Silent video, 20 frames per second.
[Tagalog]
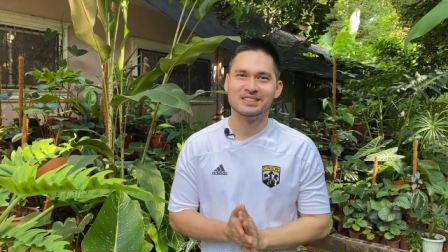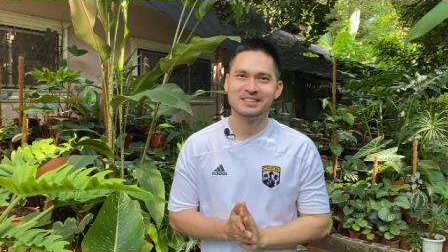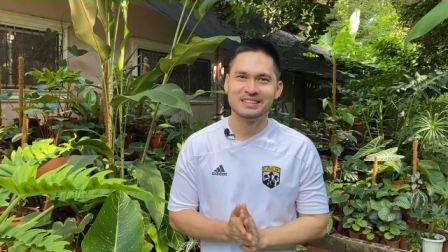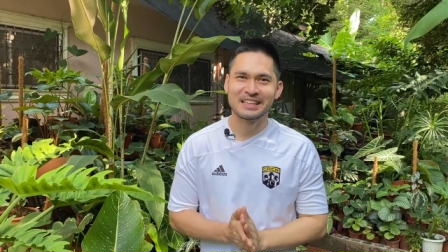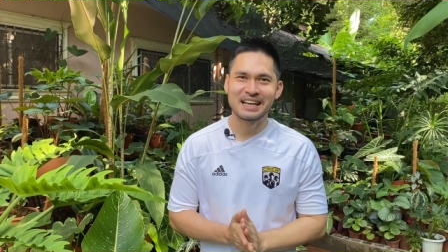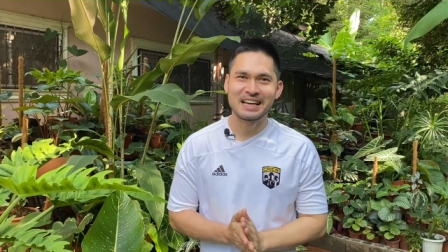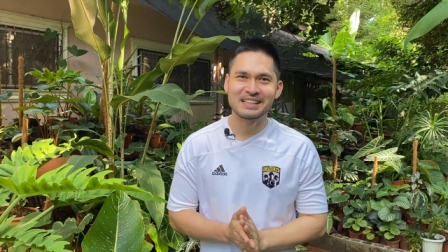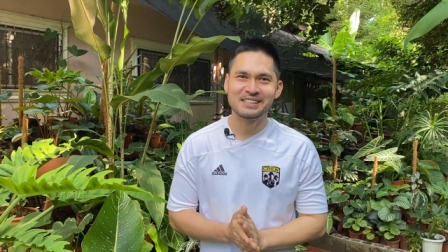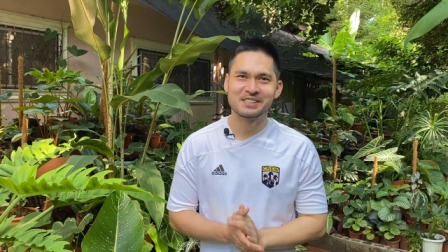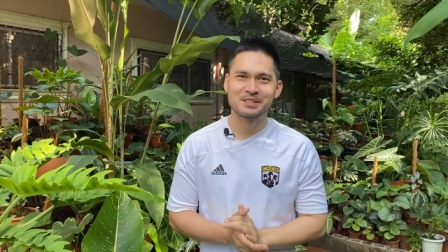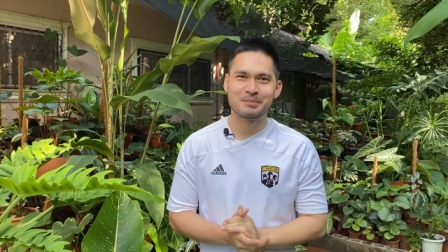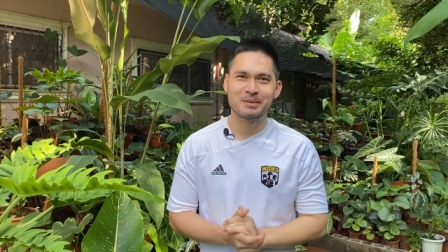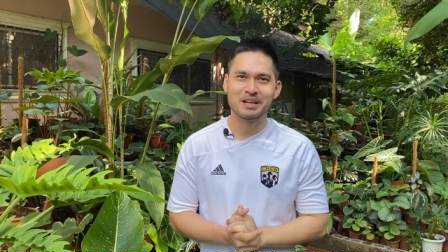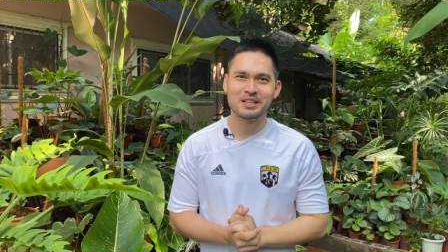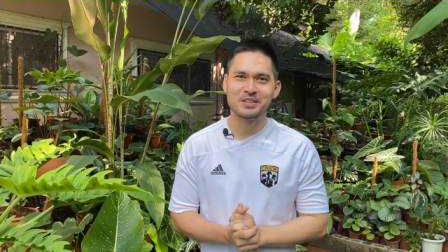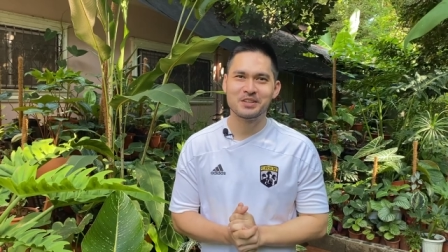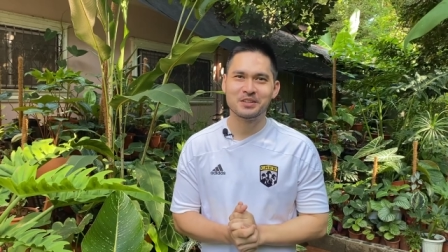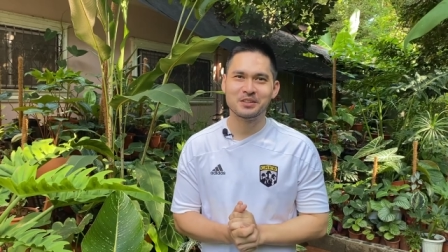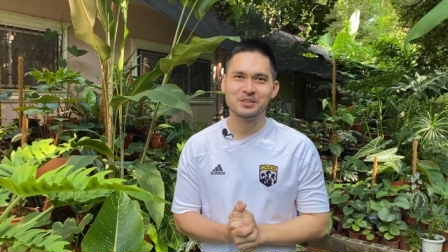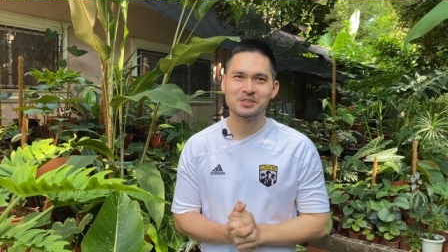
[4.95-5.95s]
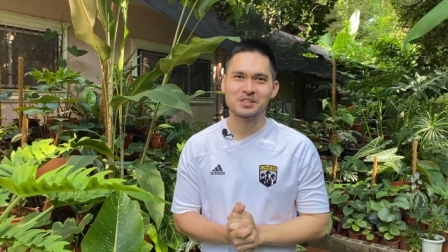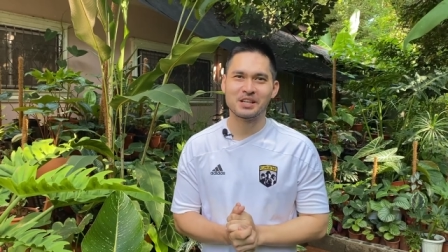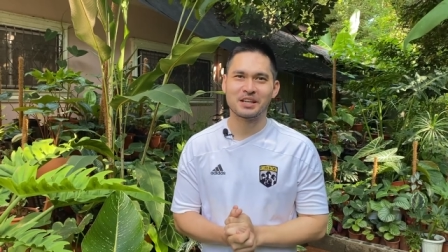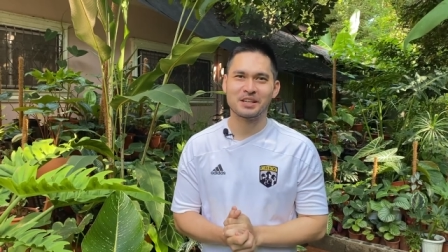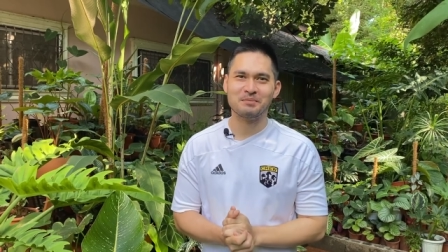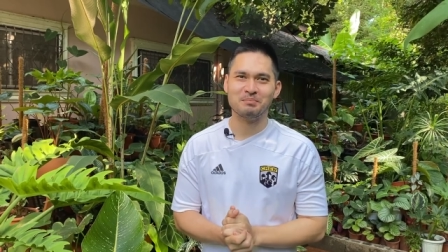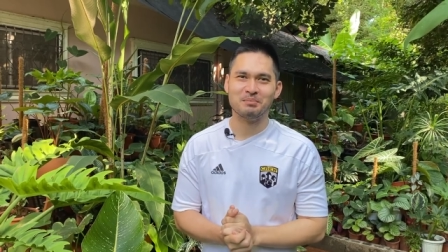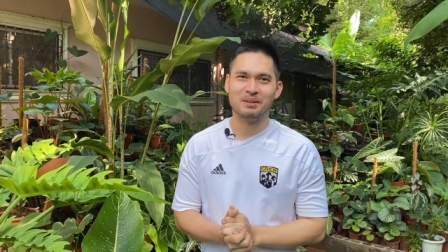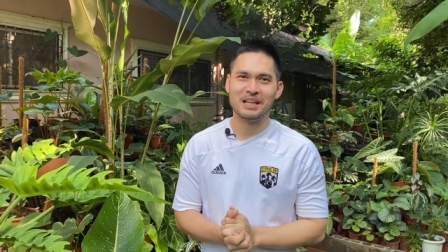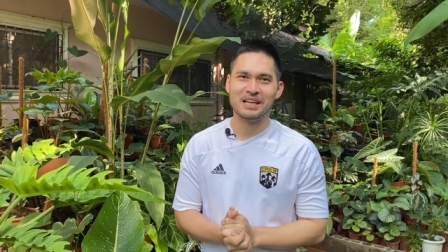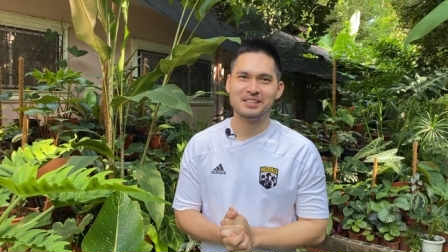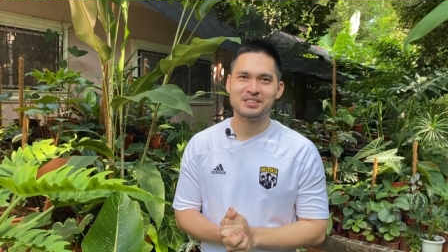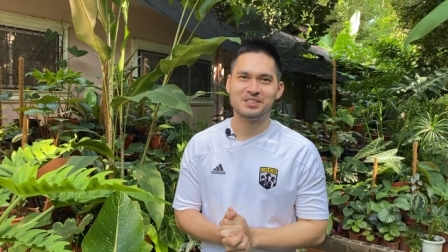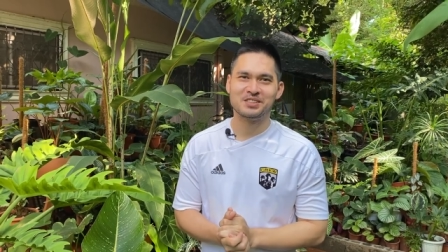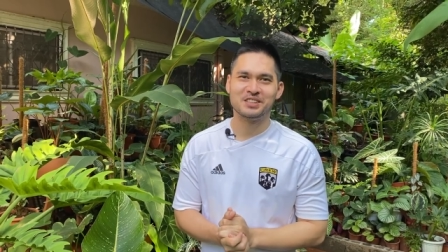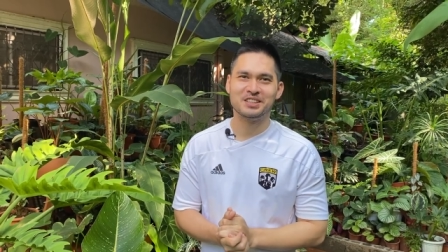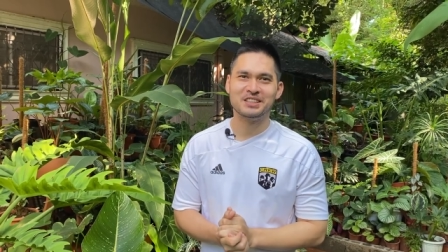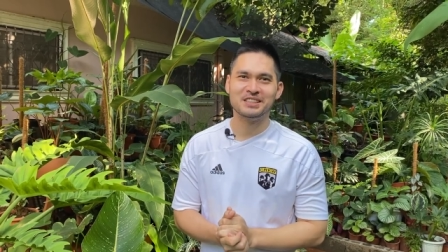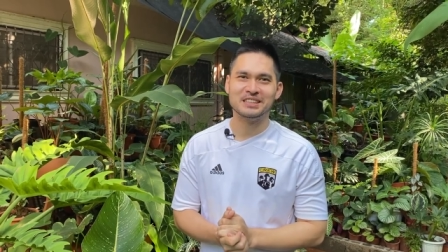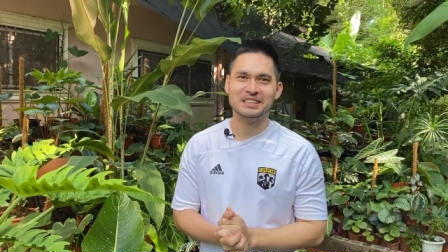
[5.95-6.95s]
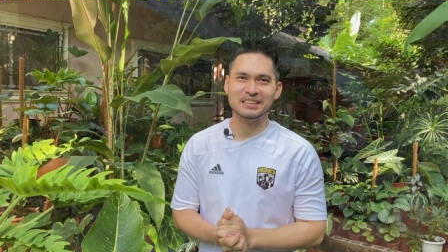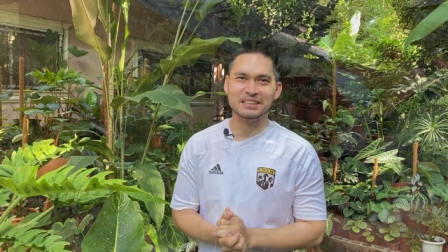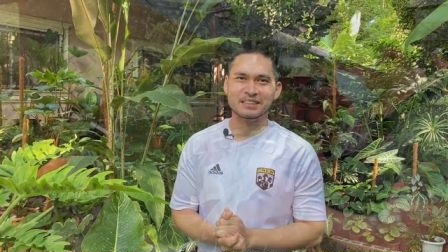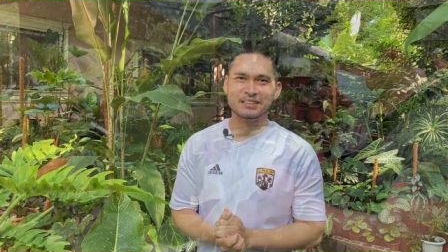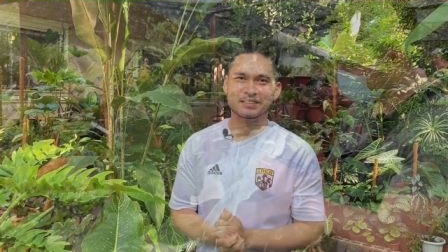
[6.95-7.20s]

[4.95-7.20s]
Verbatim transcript: Tara at samahan niyo ako sa aking plant journey.